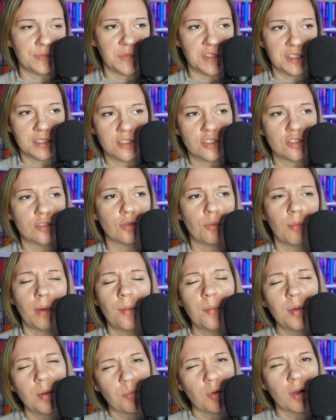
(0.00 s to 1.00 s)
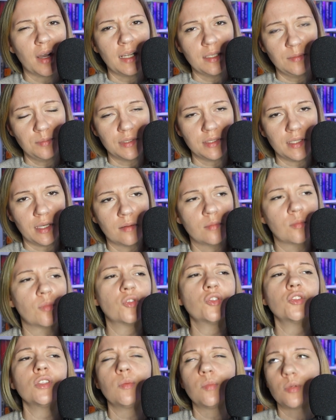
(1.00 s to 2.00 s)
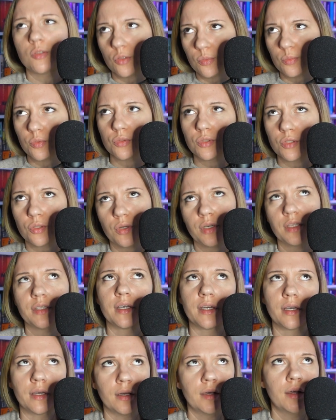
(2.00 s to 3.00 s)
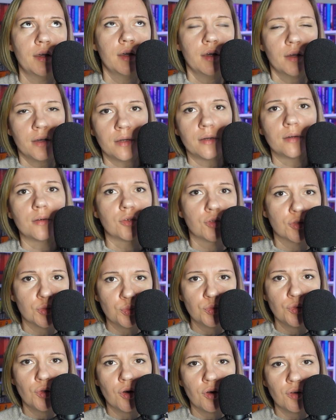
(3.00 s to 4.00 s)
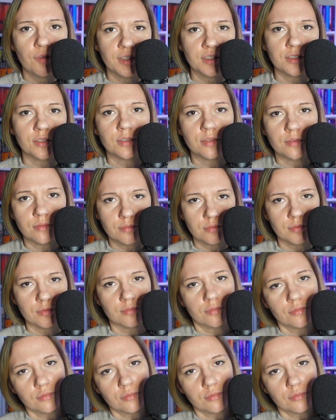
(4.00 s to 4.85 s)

To znaczy, no mamy apokalipsę, można by to było trochę tak rozbudować,